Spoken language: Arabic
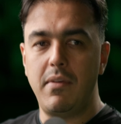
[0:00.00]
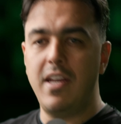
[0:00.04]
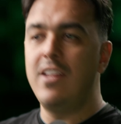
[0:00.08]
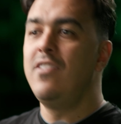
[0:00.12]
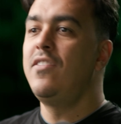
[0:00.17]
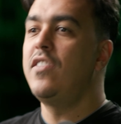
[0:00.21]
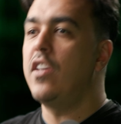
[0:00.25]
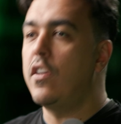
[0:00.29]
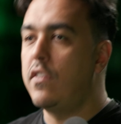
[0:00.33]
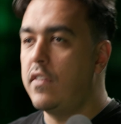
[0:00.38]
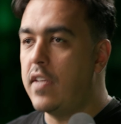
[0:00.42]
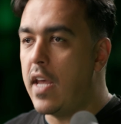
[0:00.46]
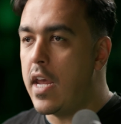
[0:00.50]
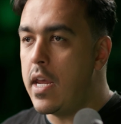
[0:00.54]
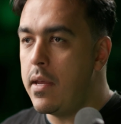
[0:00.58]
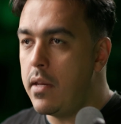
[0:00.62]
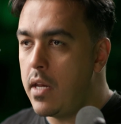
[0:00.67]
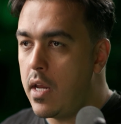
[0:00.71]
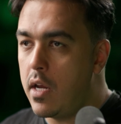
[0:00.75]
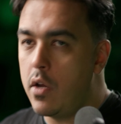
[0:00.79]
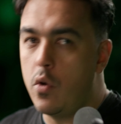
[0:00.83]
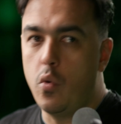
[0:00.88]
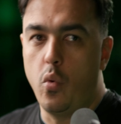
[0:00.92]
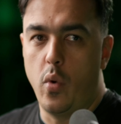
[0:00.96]

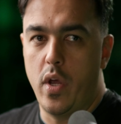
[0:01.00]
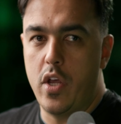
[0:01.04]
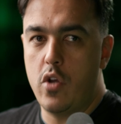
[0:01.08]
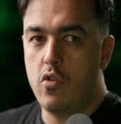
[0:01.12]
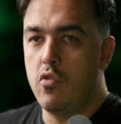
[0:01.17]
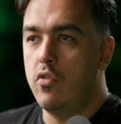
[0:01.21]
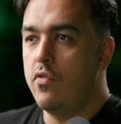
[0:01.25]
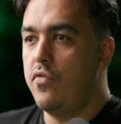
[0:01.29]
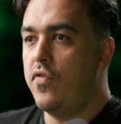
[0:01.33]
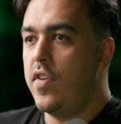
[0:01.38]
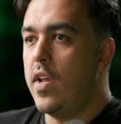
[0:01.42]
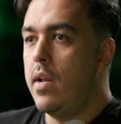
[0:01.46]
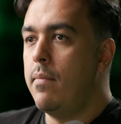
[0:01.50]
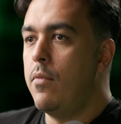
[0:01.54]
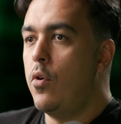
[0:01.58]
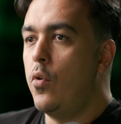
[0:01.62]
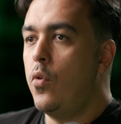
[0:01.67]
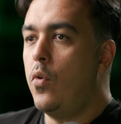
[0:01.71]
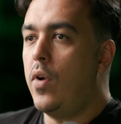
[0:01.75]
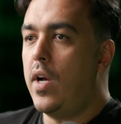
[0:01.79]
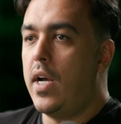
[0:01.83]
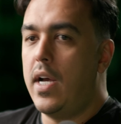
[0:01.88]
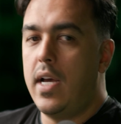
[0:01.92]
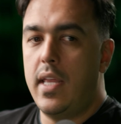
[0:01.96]
انترتيننج ويكون في
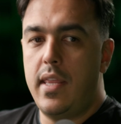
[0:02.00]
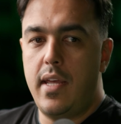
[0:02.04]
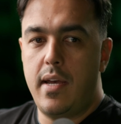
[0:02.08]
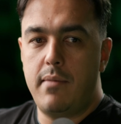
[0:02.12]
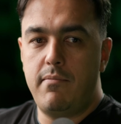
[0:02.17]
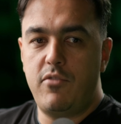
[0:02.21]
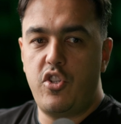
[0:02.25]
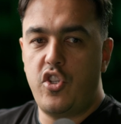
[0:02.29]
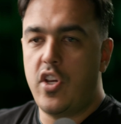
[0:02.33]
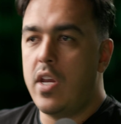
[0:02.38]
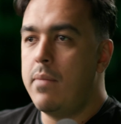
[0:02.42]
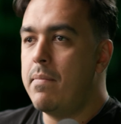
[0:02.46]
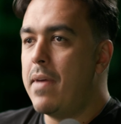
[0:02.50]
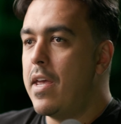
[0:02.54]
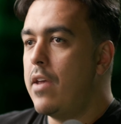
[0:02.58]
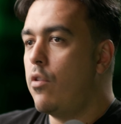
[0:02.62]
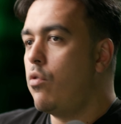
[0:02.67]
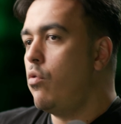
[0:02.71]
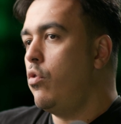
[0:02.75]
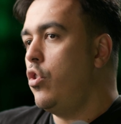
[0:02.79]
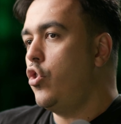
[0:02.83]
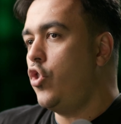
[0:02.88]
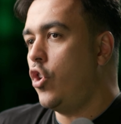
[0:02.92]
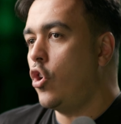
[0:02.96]
الموضوع هذا شيء ما
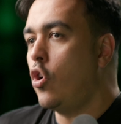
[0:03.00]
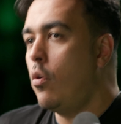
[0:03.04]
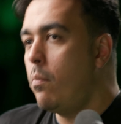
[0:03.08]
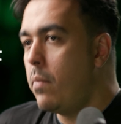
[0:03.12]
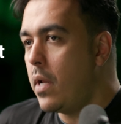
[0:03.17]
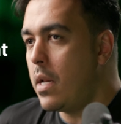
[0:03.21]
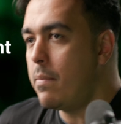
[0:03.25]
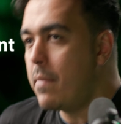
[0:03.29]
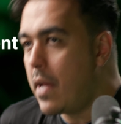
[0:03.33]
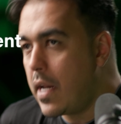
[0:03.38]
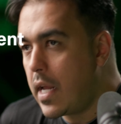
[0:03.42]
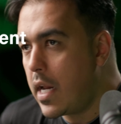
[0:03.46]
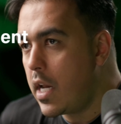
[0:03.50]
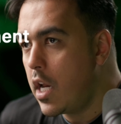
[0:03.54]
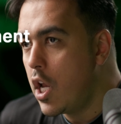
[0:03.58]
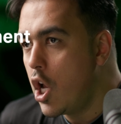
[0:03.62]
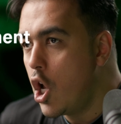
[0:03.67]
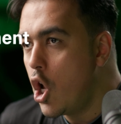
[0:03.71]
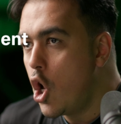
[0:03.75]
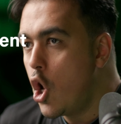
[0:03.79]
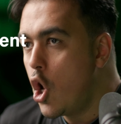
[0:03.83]
يكون يشعرهم بالملل